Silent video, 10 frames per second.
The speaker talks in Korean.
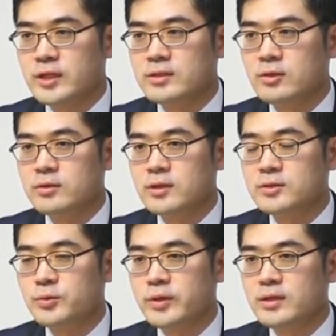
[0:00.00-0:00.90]
인해서
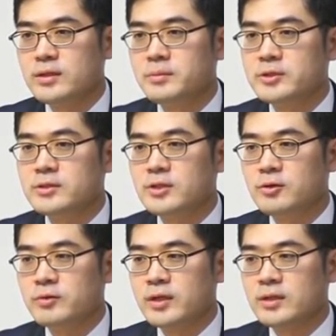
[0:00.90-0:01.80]
어떤 손해를 입었을
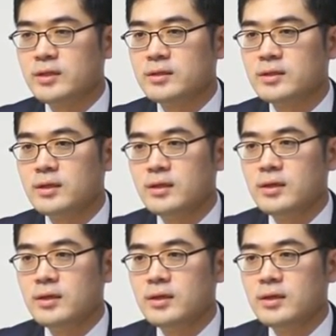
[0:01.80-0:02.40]
경우에는